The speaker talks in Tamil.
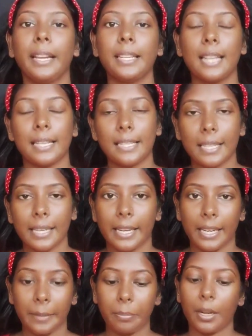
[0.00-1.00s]
சன்ஸ்க்ரீன்
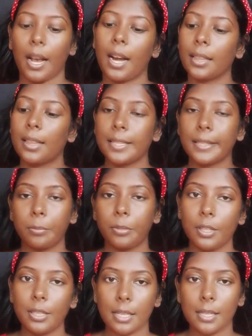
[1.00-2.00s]
இப்போ நான் அடுத்த ஸ்டெப்பில்
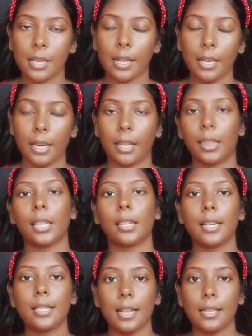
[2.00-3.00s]
வந்து சன்ஸ்க்ரீன்
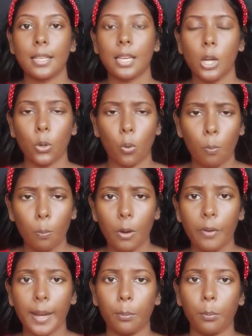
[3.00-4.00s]
எடுத்துக்கிறேன் சன்ஸ்க்ரீன்
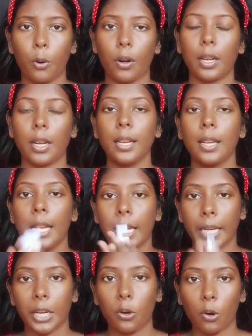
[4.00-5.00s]
ரொம்பவே இம்பார்ட்டன்ட்
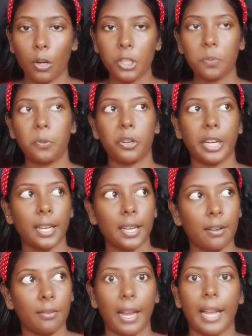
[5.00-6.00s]
நீங்கள் காலேஜ் போகிறீங்க
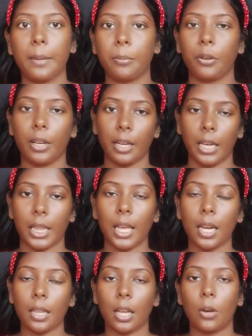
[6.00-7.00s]
வேலைக்கு போகிறீங்க
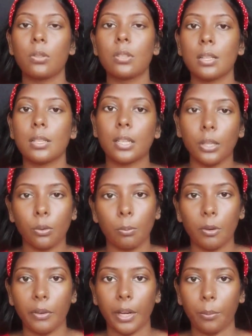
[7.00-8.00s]
எதாக இருந்தாலும் சன்ஸ்க்ரீன்
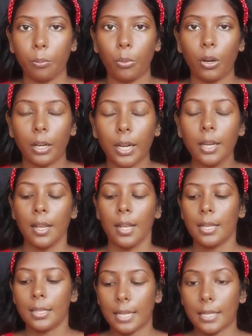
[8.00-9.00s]
ரொம்பவே இம்பார்ட்டன்ட்
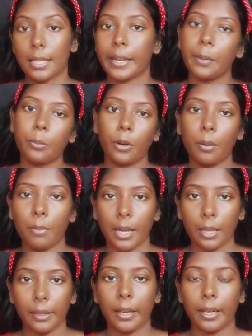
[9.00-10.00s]
சன்ஸ்க்ரீன் போட
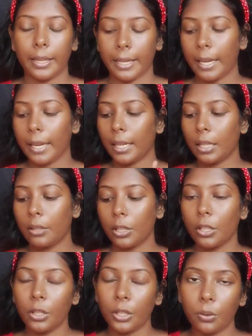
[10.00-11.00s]
மறந்துடாதீங்க இது
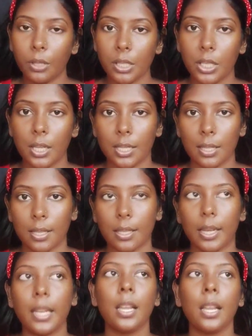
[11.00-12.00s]
வந்து நியூட்ரஜினா
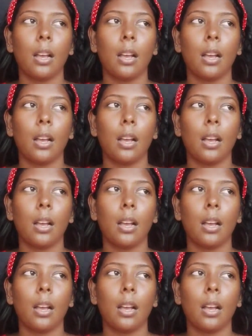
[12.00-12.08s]
சன்ஸ்க்ரீன்